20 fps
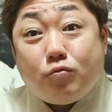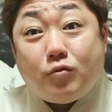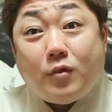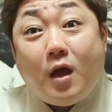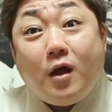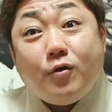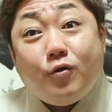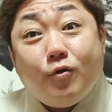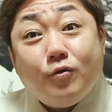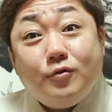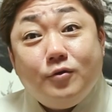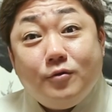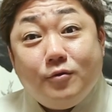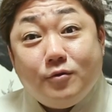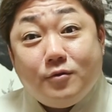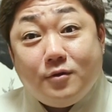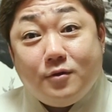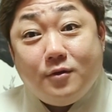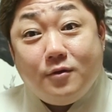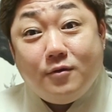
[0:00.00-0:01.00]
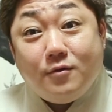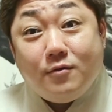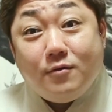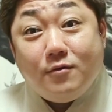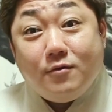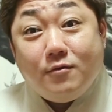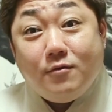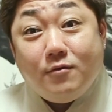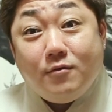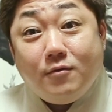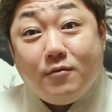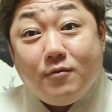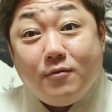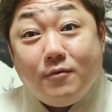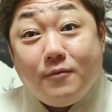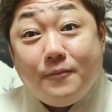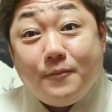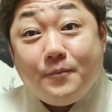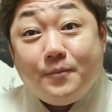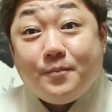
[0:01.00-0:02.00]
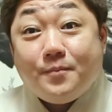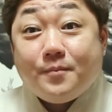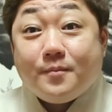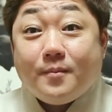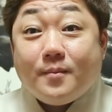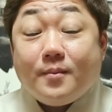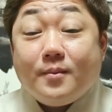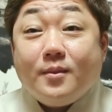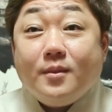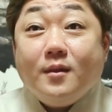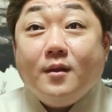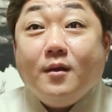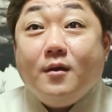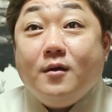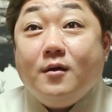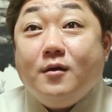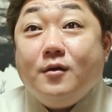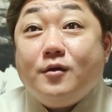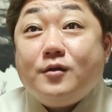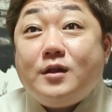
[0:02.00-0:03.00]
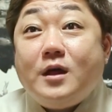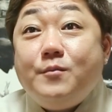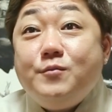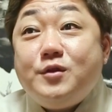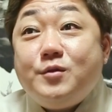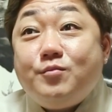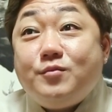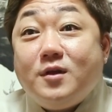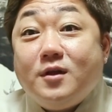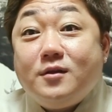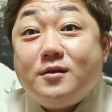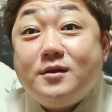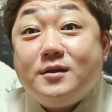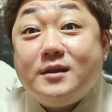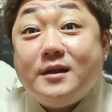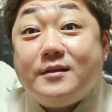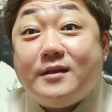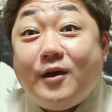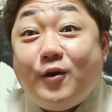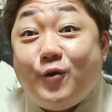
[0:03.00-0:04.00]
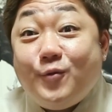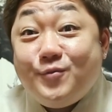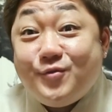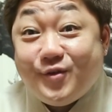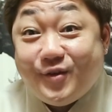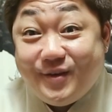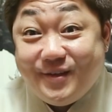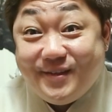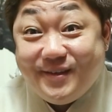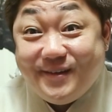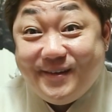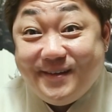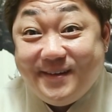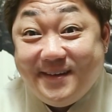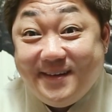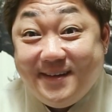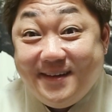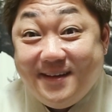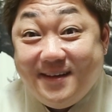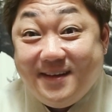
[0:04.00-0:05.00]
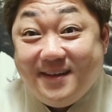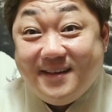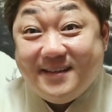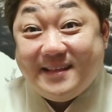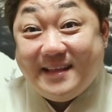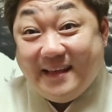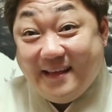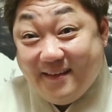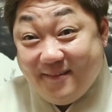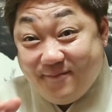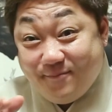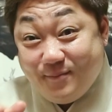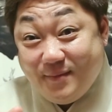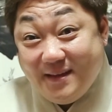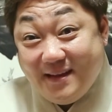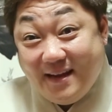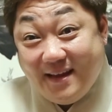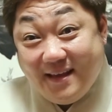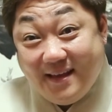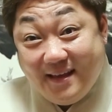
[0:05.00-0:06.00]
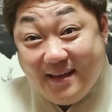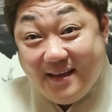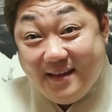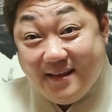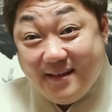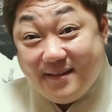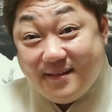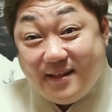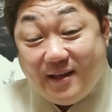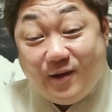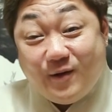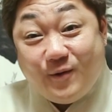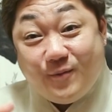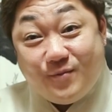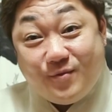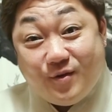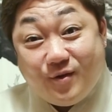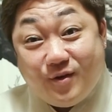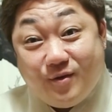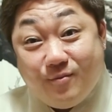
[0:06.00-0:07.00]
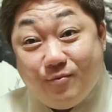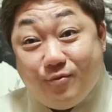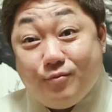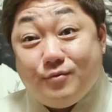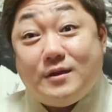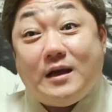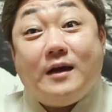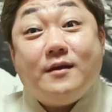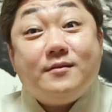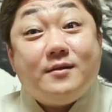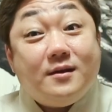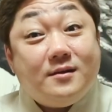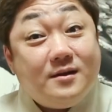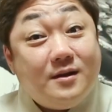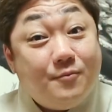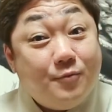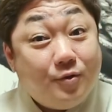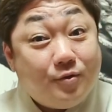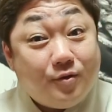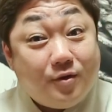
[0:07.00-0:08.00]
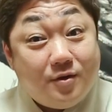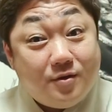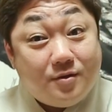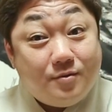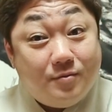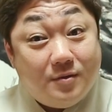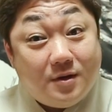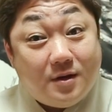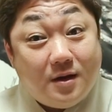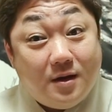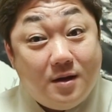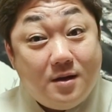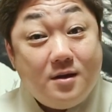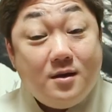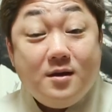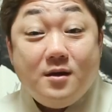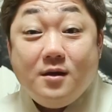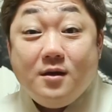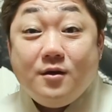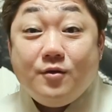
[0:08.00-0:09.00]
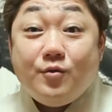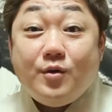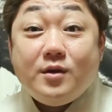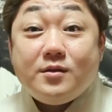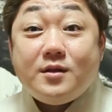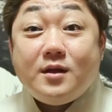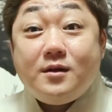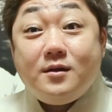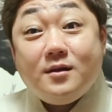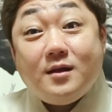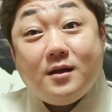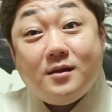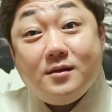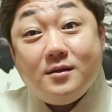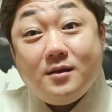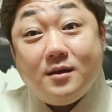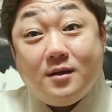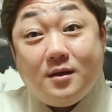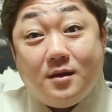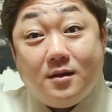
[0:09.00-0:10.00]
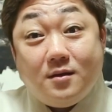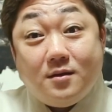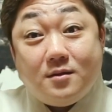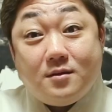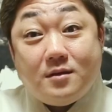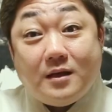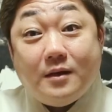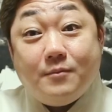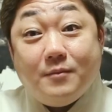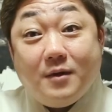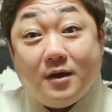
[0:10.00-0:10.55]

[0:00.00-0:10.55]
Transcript: 다 겪는 거잖아요. 그렇고 30대는요? 30대들은 이제 사업자 계좌. 사업? 이제 미래, 미래. 사업적인 부분 장사를 하면 어떻겠습니까? 회사를 다니는 게 잘